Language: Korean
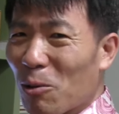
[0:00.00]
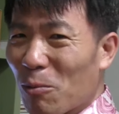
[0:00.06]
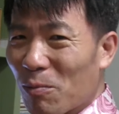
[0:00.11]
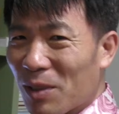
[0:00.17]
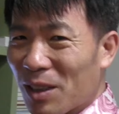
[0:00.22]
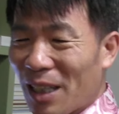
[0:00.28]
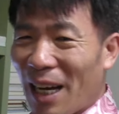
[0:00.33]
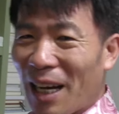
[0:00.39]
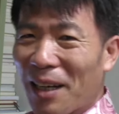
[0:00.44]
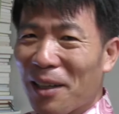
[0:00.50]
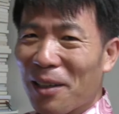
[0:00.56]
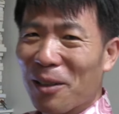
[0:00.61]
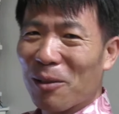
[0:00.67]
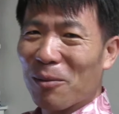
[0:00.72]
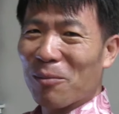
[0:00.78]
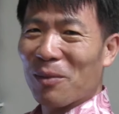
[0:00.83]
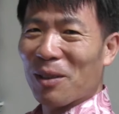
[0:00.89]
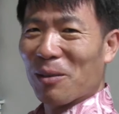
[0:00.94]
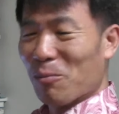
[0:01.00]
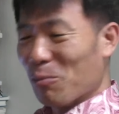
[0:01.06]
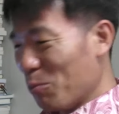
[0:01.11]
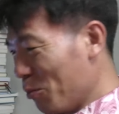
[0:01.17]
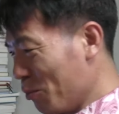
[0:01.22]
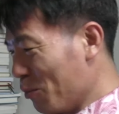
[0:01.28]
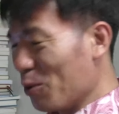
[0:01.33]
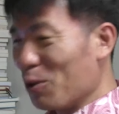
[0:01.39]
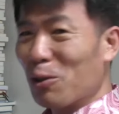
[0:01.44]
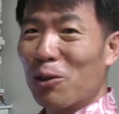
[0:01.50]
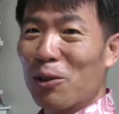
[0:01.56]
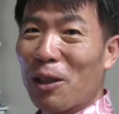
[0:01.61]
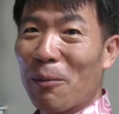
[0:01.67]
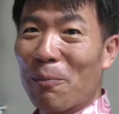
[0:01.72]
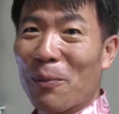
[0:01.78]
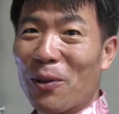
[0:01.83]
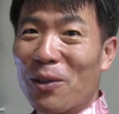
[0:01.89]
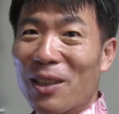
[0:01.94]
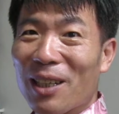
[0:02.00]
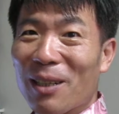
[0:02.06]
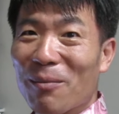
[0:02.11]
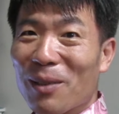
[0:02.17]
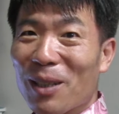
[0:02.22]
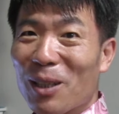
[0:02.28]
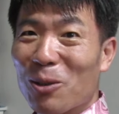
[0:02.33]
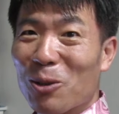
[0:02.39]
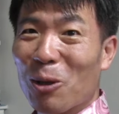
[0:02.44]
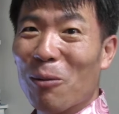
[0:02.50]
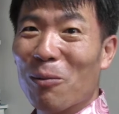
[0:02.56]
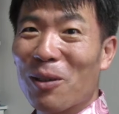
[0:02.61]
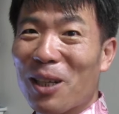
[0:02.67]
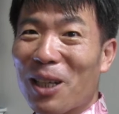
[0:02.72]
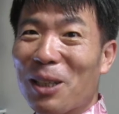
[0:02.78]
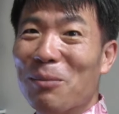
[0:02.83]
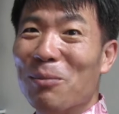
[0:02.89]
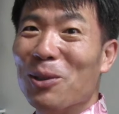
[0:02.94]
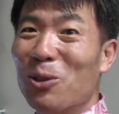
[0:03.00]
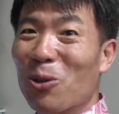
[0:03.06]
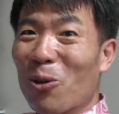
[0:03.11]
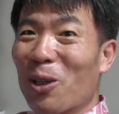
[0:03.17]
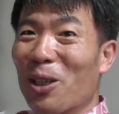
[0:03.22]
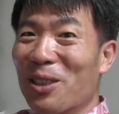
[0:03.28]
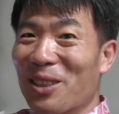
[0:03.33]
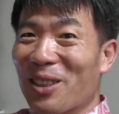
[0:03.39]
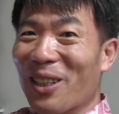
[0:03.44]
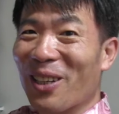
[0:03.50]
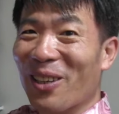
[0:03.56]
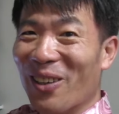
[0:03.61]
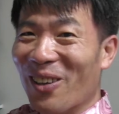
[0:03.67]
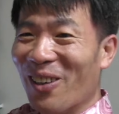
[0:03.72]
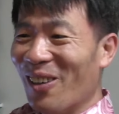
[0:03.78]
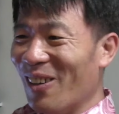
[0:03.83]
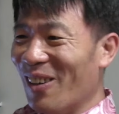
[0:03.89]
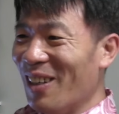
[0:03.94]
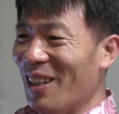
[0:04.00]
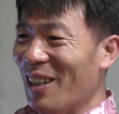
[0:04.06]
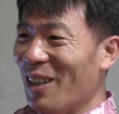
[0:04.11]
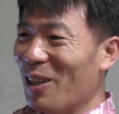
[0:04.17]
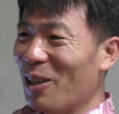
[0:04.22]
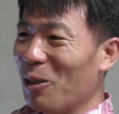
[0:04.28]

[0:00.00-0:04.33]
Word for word: 좀 작아요. 문흥지 대표님 좀 크면 좋겠어요.